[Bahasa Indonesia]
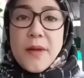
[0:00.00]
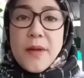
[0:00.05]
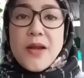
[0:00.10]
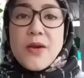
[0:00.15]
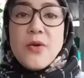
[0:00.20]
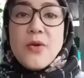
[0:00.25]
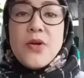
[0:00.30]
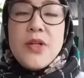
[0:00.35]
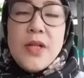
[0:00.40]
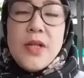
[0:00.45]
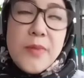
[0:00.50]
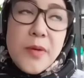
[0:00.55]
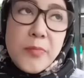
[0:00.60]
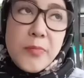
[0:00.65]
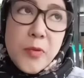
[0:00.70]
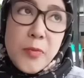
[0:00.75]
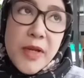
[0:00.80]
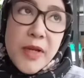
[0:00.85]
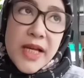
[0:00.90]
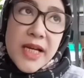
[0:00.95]
Pak Dodi
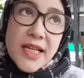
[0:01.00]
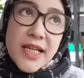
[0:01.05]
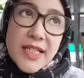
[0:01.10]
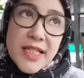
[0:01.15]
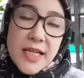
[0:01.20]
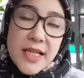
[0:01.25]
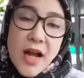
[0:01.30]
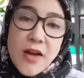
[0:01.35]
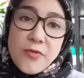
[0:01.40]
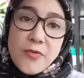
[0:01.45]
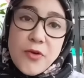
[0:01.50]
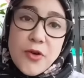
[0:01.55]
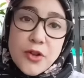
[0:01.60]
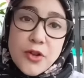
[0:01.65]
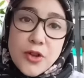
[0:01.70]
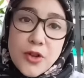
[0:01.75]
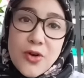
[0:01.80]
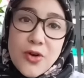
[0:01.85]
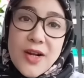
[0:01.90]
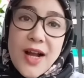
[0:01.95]
mempublikasikan
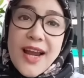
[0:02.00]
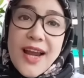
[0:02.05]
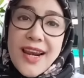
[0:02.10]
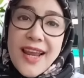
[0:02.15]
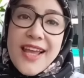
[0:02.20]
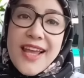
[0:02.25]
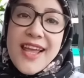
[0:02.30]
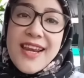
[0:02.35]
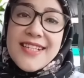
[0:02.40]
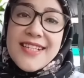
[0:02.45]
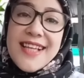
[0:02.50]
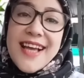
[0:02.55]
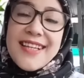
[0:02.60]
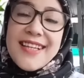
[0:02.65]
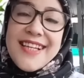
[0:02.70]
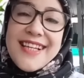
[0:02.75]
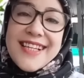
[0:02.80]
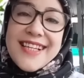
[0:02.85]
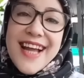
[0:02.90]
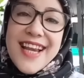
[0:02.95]
foto gala yang
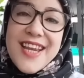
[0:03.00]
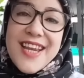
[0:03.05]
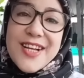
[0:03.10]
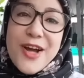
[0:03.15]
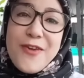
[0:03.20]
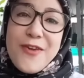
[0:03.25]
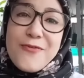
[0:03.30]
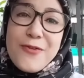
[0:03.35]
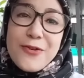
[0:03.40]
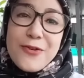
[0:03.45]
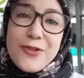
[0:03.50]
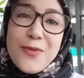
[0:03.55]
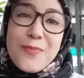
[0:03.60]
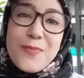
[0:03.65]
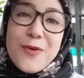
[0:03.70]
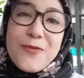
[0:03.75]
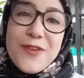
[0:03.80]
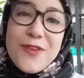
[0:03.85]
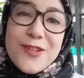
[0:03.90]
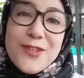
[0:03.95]
disandingkan dengan
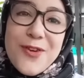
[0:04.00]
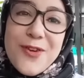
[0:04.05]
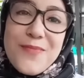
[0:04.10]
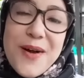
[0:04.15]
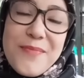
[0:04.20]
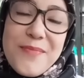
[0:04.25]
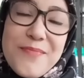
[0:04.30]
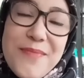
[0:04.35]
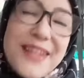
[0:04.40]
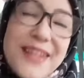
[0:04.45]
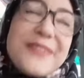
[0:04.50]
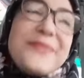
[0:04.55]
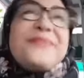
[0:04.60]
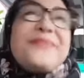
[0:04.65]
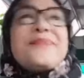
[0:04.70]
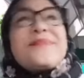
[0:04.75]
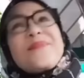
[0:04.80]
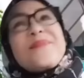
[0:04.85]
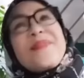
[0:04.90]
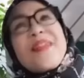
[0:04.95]
foto Profesor Bambang.
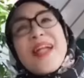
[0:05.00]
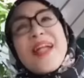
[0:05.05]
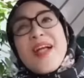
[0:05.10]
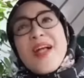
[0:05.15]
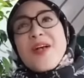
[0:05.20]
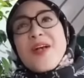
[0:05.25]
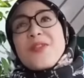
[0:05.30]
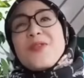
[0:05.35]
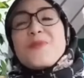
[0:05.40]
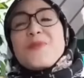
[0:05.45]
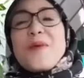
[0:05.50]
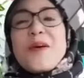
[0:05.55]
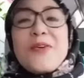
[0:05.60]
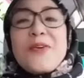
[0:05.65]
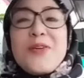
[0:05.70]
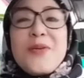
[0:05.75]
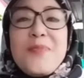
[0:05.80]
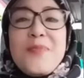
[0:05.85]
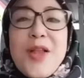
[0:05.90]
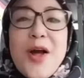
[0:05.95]
Terus Pak
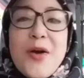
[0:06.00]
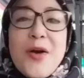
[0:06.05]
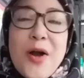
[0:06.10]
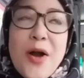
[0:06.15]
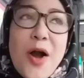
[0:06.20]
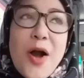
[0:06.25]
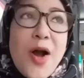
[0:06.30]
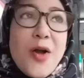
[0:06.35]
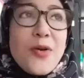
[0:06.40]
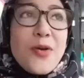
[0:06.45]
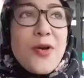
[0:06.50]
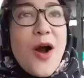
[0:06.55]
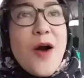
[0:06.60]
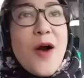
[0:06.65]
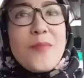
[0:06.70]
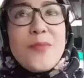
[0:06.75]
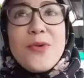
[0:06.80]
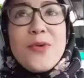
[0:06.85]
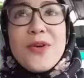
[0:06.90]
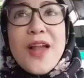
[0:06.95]
Dodi bilang,
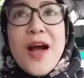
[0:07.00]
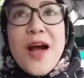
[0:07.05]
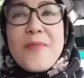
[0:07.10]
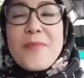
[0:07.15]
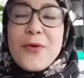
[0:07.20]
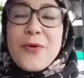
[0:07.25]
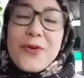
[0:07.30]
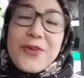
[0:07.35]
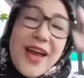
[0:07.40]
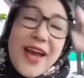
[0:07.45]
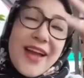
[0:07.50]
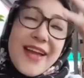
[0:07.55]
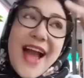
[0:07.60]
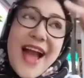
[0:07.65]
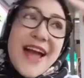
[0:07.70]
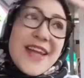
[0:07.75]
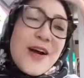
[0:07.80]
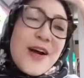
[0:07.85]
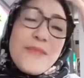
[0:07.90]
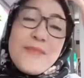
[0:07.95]
ya ampun nak pokoknya
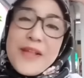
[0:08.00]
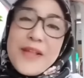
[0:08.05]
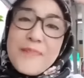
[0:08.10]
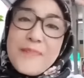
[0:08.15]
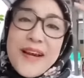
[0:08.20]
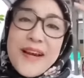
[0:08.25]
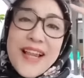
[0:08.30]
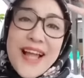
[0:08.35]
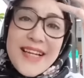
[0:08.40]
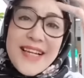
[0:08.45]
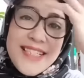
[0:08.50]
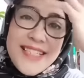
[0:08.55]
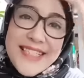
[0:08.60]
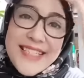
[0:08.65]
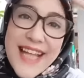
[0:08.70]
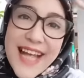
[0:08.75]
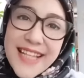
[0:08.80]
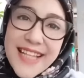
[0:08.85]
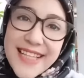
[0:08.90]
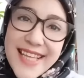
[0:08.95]
ya ada kemiripan lah di
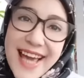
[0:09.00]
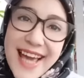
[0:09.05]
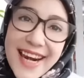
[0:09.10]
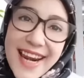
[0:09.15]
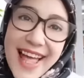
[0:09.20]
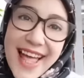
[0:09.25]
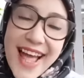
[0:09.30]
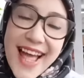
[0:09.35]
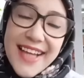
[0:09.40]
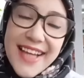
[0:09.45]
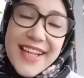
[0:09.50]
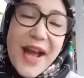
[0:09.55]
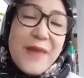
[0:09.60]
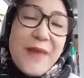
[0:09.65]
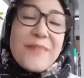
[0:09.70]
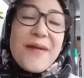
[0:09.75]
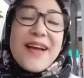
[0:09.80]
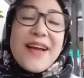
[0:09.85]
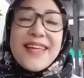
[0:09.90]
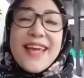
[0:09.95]
jidatnya lah di
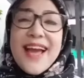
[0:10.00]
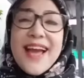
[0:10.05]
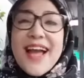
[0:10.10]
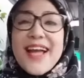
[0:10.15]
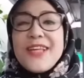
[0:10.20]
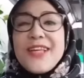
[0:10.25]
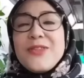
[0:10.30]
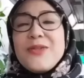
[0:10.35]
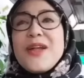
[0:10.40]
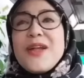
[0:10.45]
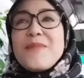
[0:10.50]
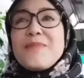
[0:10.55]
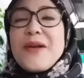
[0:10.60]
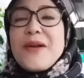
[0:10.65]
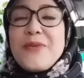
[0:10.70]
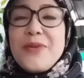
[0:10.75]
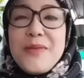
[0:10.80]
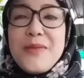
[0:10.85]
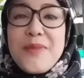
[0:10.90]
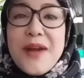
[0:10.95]
apanya gitu dan
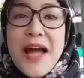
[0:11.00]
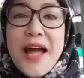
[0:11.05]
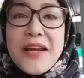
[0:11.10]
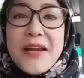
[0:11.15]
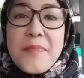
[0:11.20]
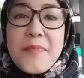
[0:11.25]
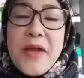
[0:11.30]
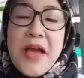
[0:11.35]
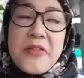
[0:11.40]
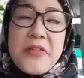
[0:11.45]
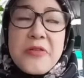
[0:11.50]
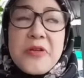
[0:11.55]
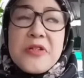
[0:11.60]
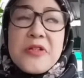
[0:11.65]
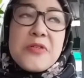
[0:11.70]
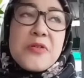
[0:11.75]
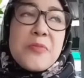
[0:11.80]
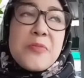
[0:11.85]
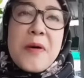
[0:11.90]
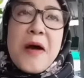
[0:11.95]
Pak Dodi berharap ya itu
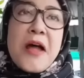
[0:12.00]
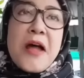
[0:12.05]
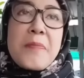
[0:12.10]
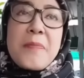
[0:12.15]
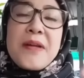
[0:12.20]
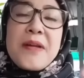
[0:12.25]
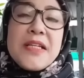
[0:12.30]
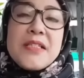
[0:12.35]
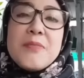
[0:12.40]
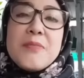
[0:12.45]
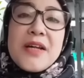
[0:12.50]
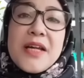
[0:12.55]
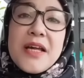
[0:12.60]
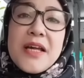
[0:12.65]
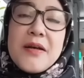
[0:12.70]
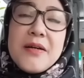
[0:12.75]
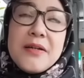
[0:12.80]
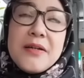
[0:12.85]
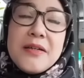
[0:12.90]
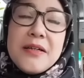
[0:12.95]
cuma harapan dia
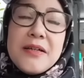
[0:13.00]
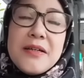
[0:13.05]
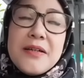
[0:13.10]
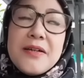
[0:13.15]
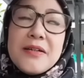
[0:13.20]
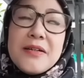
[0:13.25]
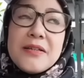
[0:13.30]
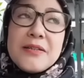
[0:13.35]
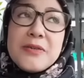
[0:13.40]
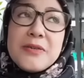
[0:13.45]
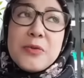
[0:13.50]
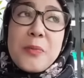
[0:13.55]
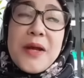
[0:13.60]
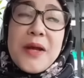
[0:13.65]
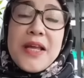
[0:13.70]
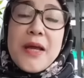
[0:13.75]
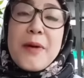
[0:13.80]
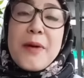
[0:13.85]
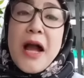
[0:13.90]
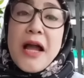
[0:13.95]
sebagai uh,
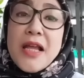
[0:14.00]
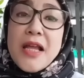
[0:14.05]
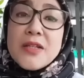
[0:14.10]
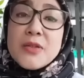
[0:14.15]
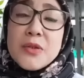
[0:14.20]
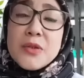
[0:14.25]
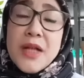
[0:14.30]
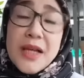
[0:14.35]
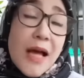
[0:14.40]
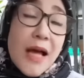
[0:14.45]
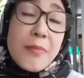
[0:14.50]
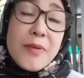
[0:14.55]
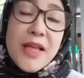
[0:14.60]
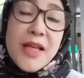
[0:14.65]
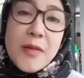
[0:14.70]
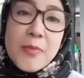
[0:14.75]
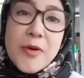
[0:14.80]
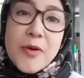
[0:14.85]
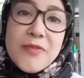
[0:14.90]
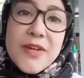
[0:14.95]
supaya Galas kelak
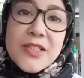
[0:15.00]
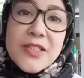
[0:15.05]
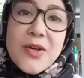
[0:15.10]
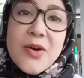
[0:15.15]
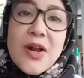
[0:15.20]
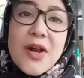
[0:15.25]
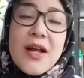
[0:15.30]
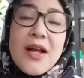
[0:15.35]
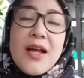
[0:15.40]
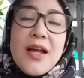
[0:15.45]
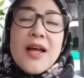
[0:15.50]
menjadi profesor